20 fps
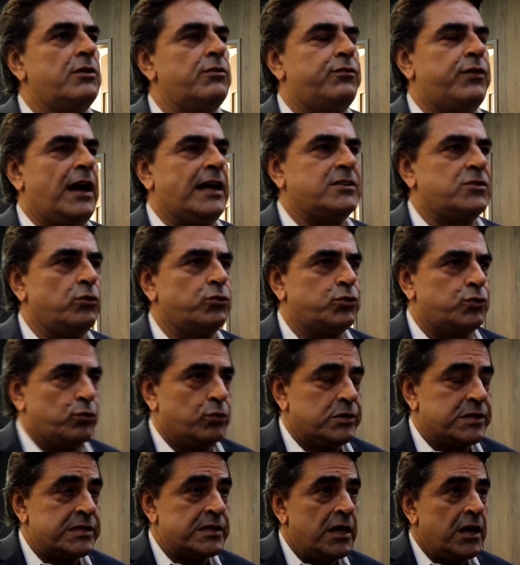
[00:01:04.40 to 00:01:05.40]
que ele faz ao
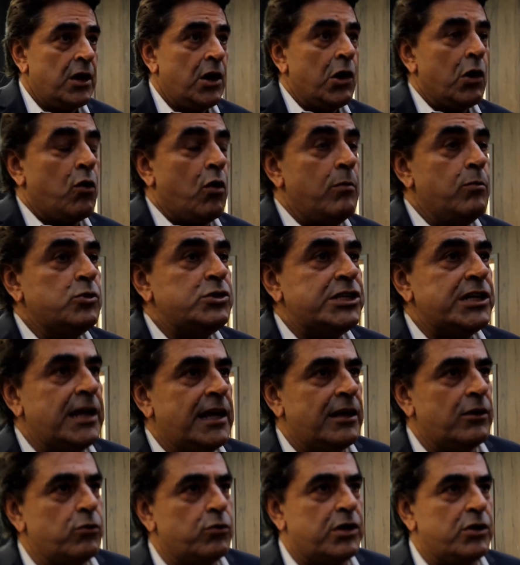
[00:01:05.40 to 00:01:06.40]
SUS. Como o
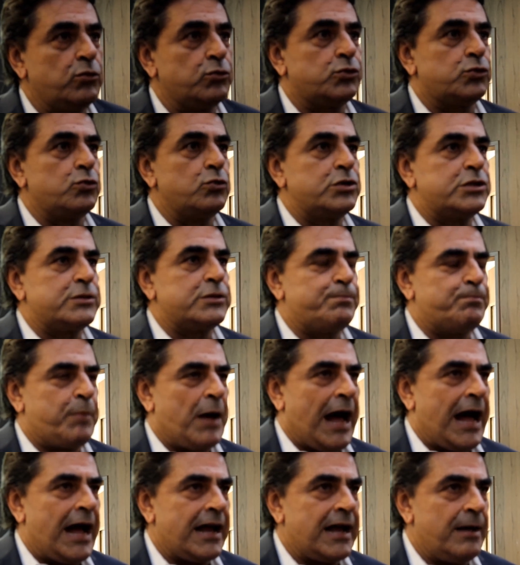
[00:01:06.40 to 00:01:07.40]
dinheiro que o SUS
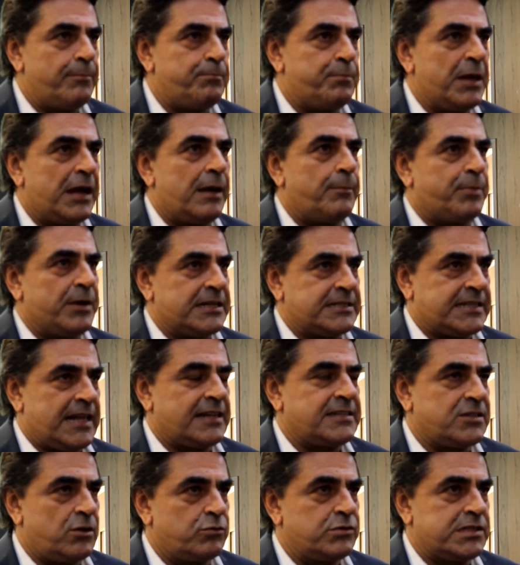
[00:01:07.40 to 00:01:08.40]
paga pela
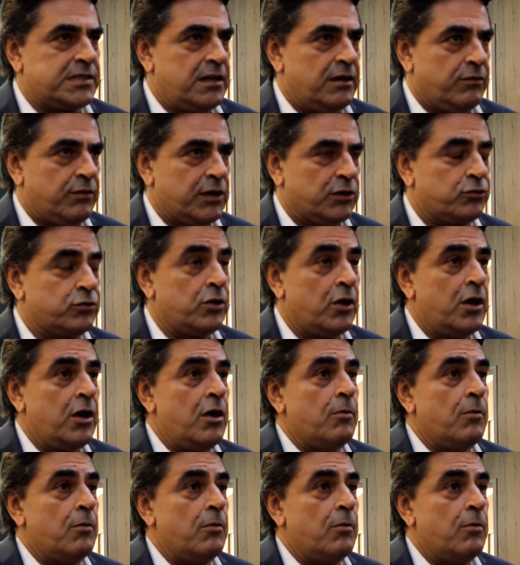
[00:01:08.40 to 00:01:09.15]
prestação de serviço